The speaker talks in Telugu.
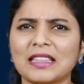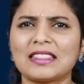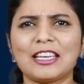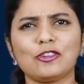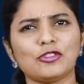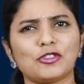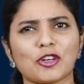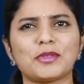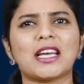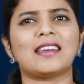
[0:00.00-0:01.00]
మా తెలుగు
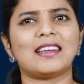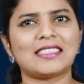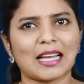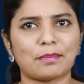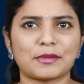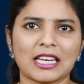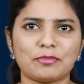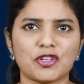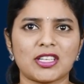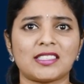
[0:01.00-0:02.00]
స్టాప్ ఛానల్ని
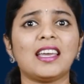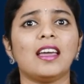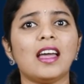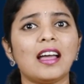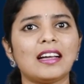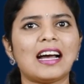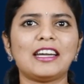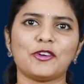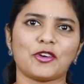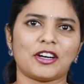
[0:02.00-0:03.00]
సబ్స్క్రైబ్ చేసి
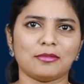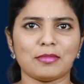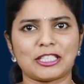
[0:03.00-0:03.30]
గంట నొక్కడం